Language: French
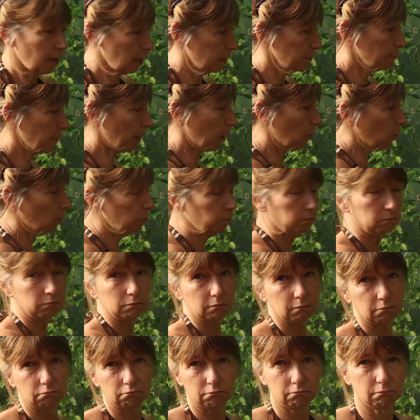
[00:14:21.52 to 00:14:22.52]
Elle est marron
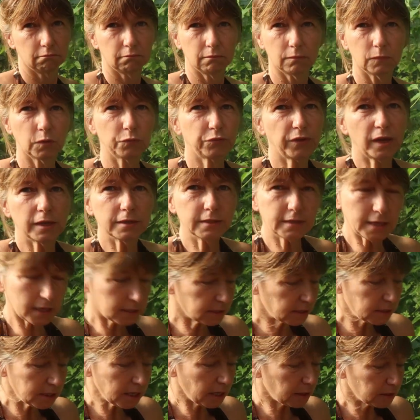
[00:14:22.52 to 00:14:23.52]
enfin,
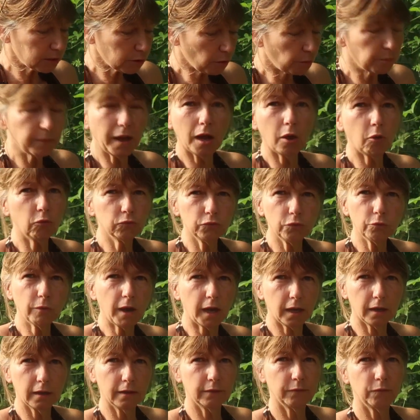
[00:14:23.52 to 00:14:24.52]
celles-ci, elles sont marron
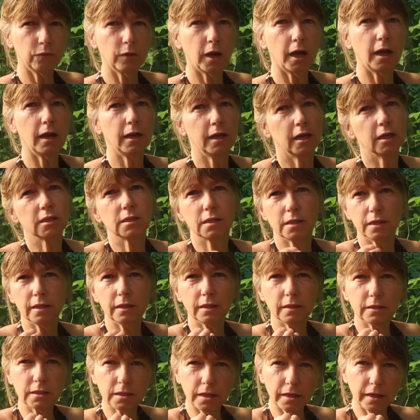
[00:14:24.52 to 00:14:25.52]
noir. Voilà. Et
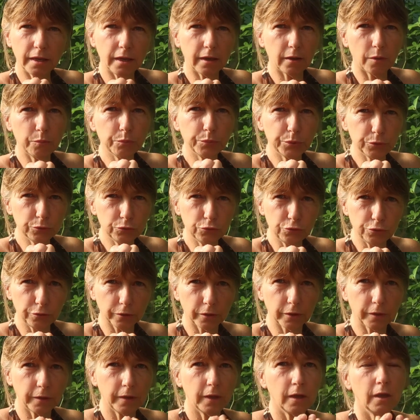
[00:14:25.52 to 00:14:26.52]
c'est un peu
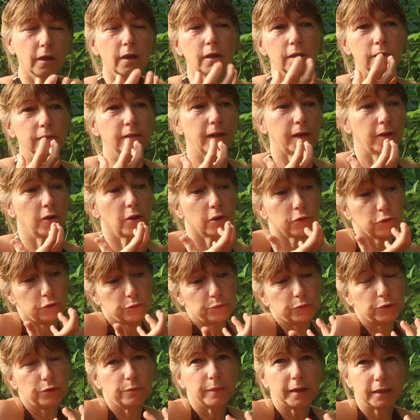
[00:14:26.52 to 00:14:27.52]
dur. D'ailleurs,
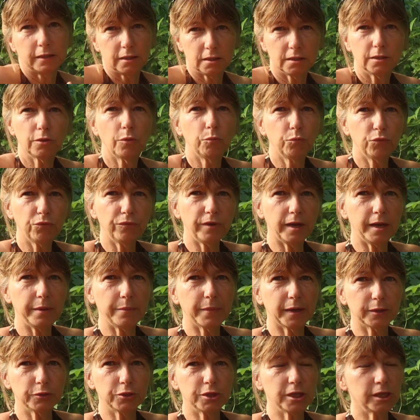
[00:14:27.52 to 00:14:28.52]
tu me demandais si on pouvait
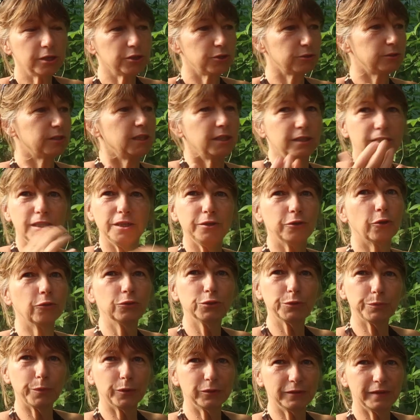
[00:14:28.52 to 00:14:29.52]
les manger. Je t'ai dit
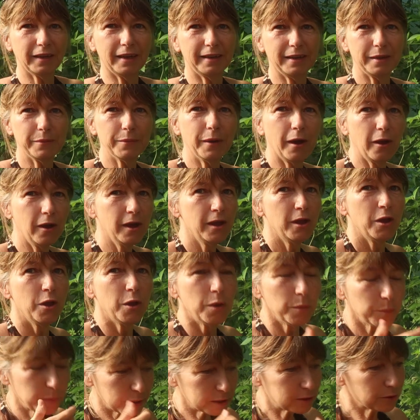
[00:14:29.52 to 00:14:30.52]
non spontanément,
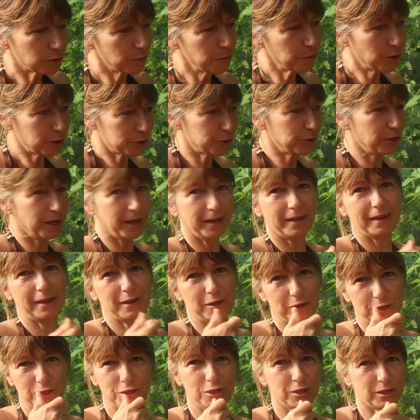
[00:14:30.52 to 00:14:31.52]
parce que moi, je
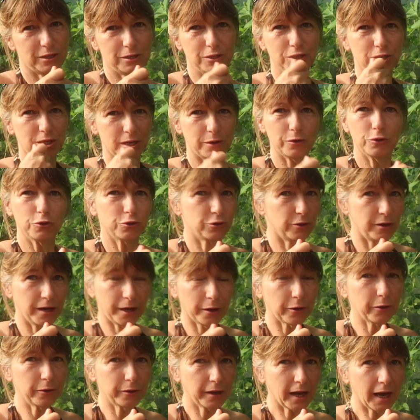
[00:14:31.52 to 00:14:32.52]
les, je,
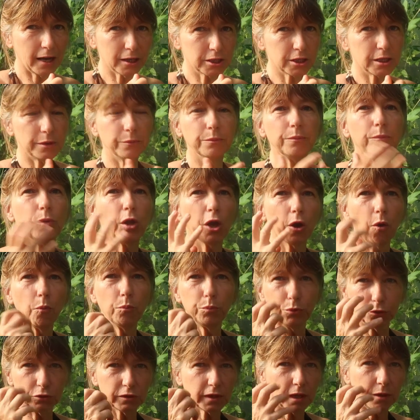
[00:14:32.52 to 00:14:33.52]
les recrache. Mais
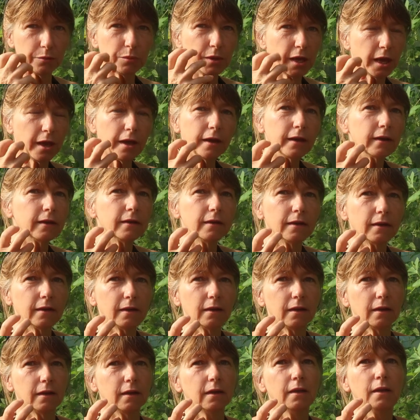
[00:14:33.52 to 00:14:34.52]
on, peut très bien
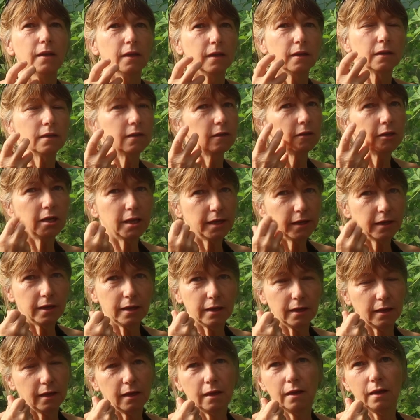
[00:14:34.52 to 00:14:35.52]
euh, euh,
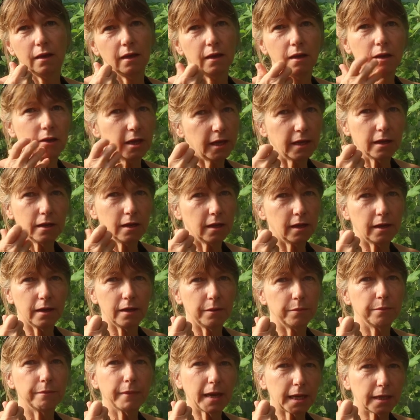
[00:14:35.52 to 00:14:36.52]
les, les,
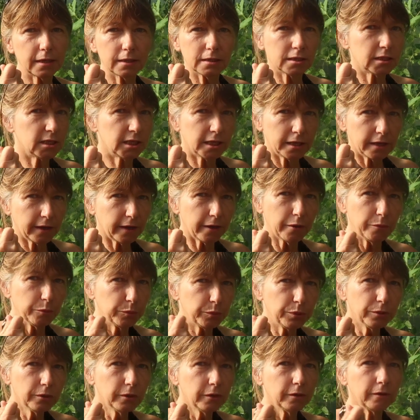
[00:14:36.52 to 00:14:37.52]
les mastiquer
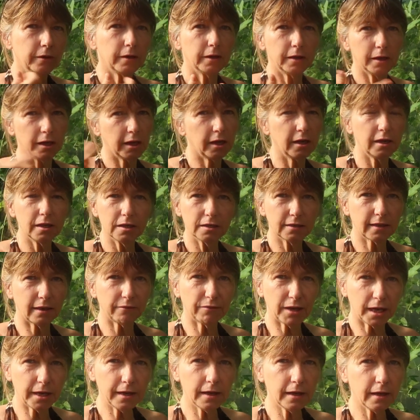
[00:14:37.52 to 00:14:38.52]
un peu et les
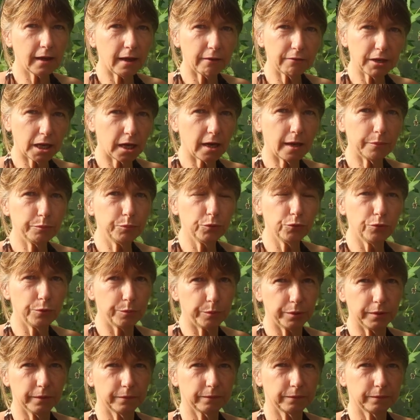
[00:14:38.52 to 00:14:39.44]
avaler avec la pulpe.